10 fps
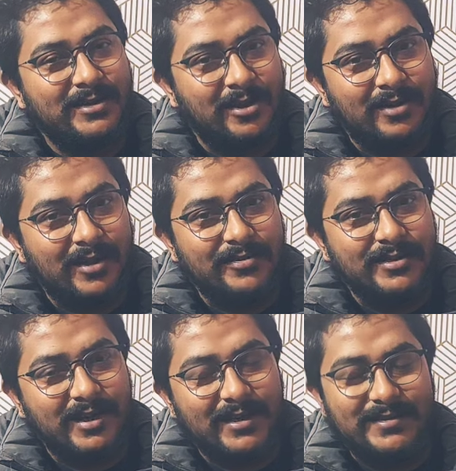जरदा
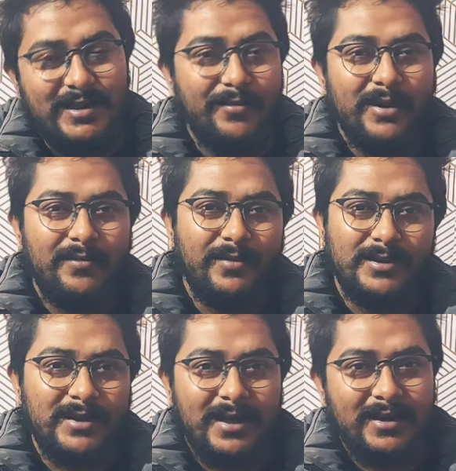यूज़ करने से या फिर आप
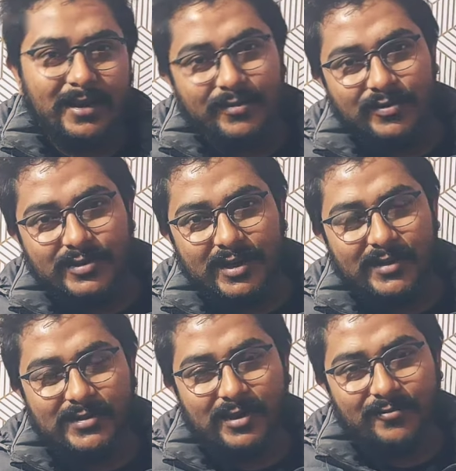धन ऐप यूज़
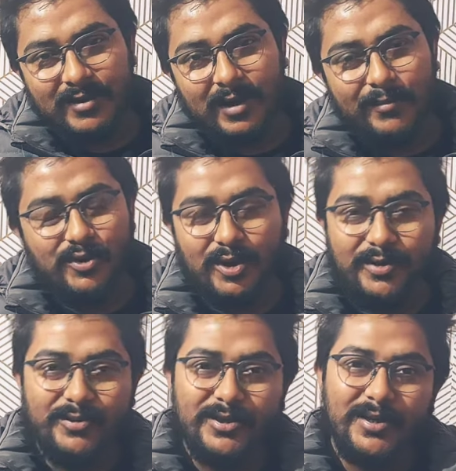करने से या फिर आप
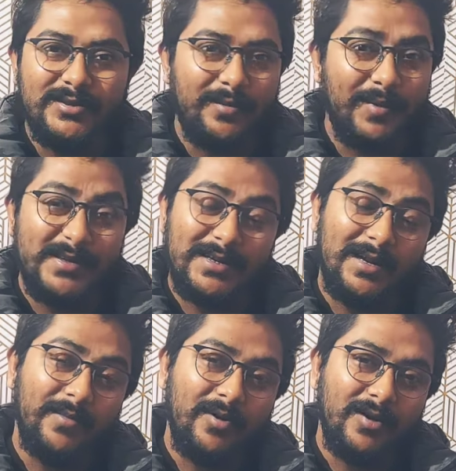स्टॉक यूज़ करने से पैसा
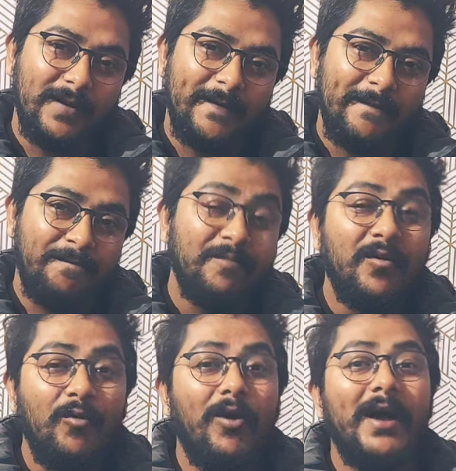कमाओगे
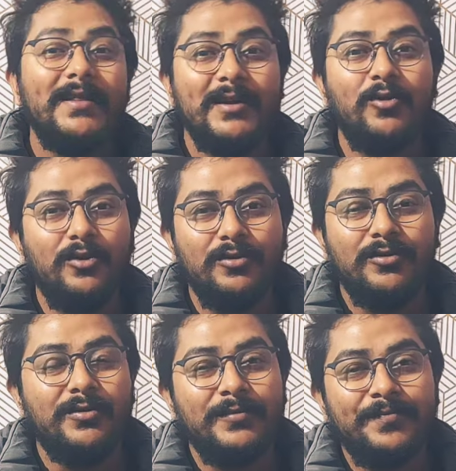वाई दे डोंट डू
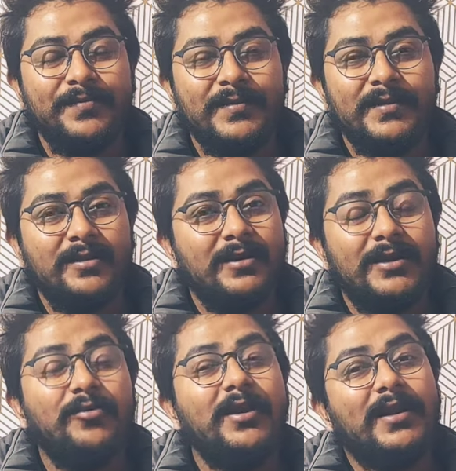
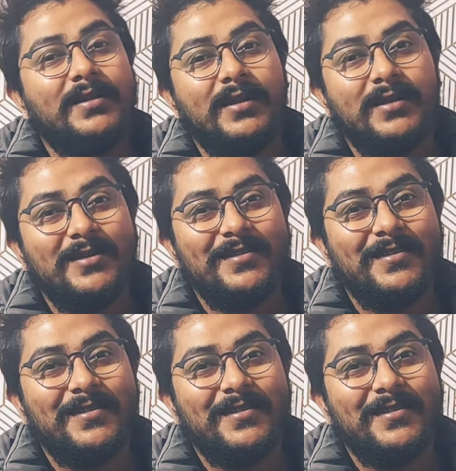क्यों नहीं करते